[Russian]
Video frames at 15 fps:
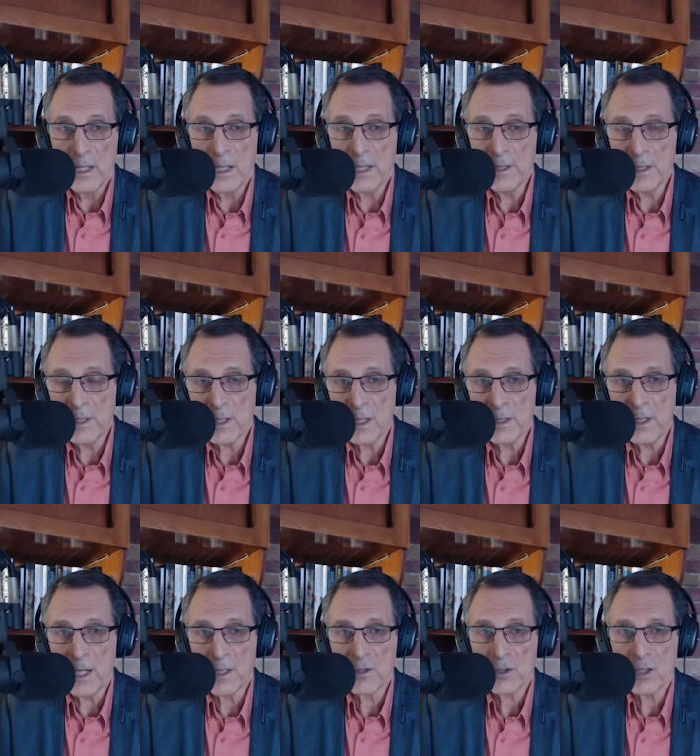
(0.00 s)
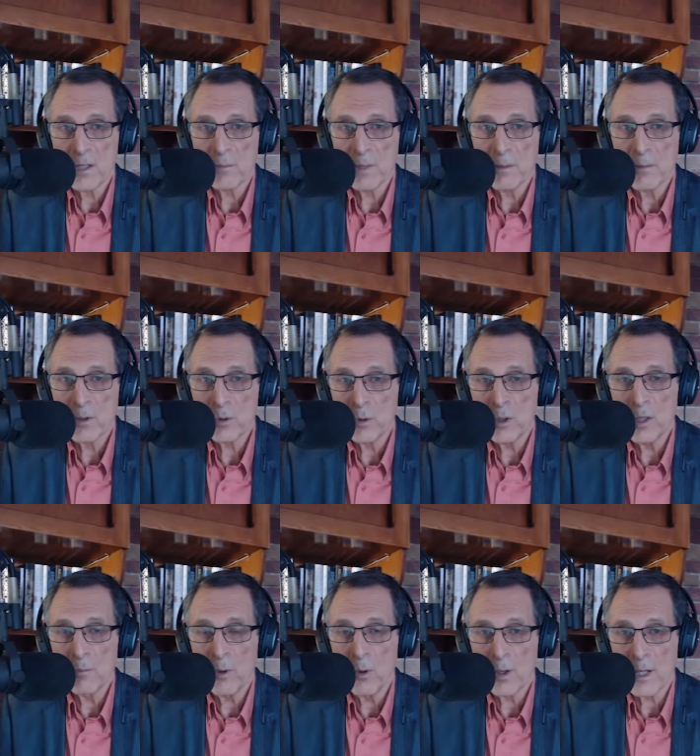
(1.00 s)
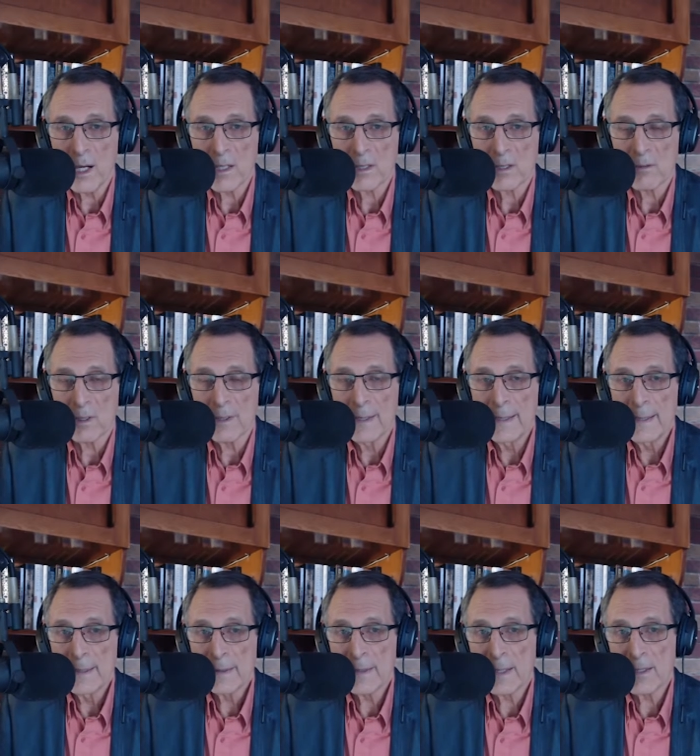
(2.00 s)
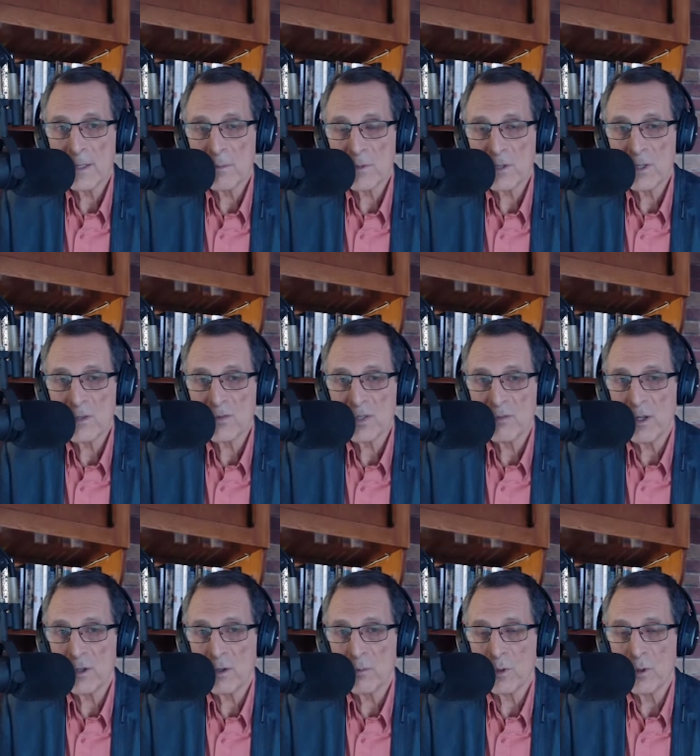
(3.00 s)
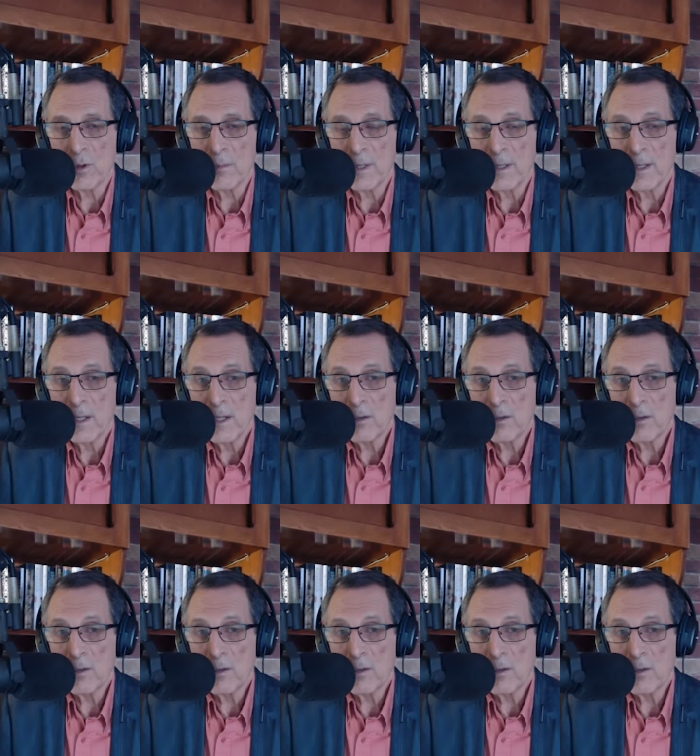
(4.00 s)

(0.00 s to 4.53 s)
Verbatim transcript: И они не хотят, чтобы им кто-либо указывал, как им жить в своем доме.